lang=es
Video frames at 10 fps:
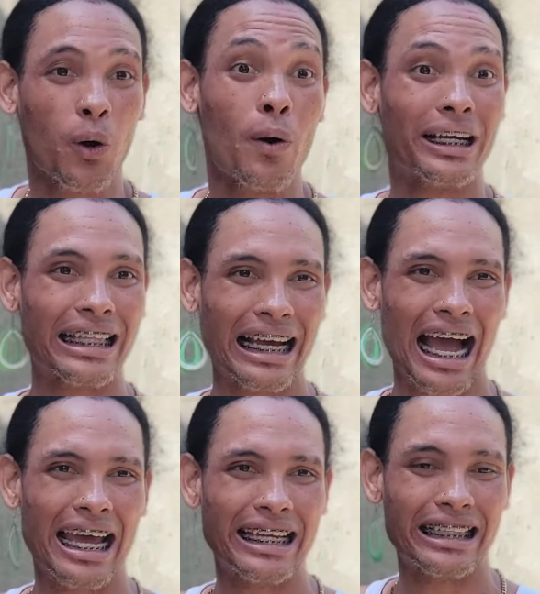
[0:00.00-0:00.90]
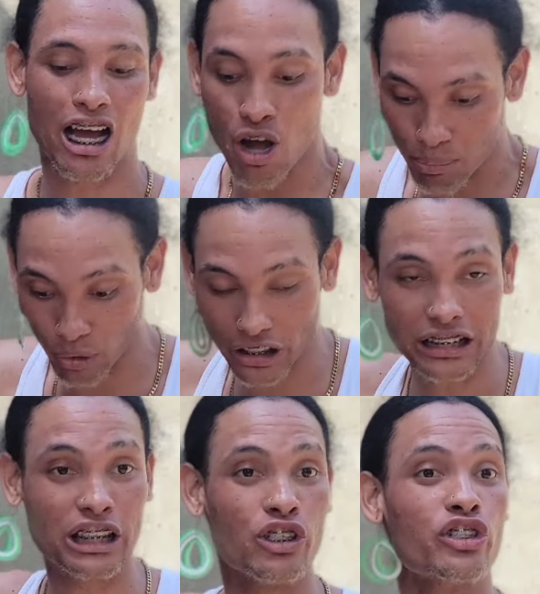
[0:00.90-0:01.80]
con esta cajita, porque
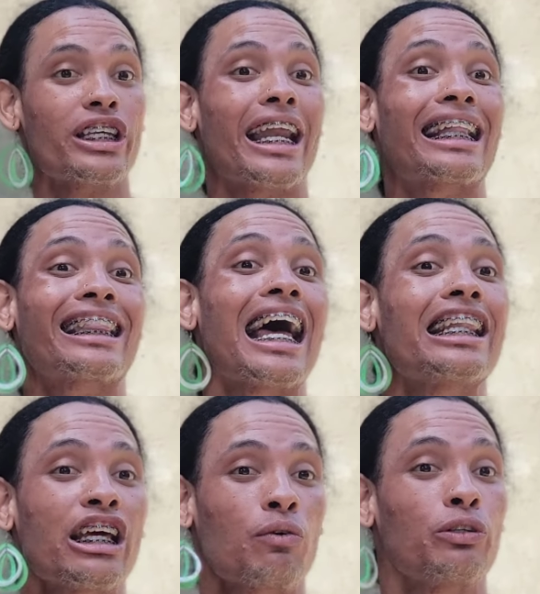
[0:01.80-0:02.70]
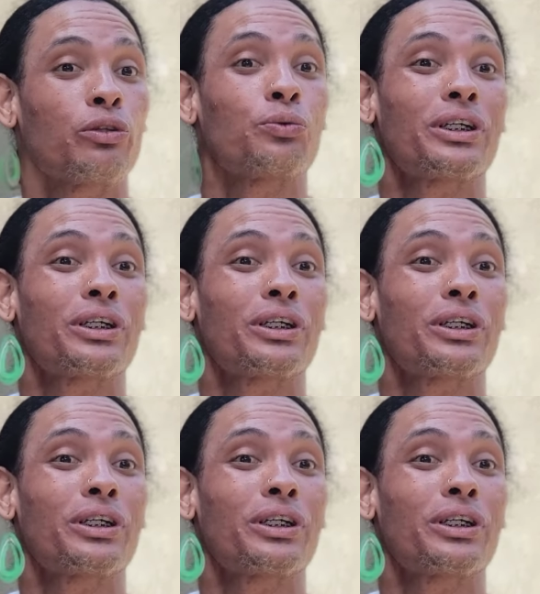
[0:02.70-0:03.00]
si no será tarde cuando tú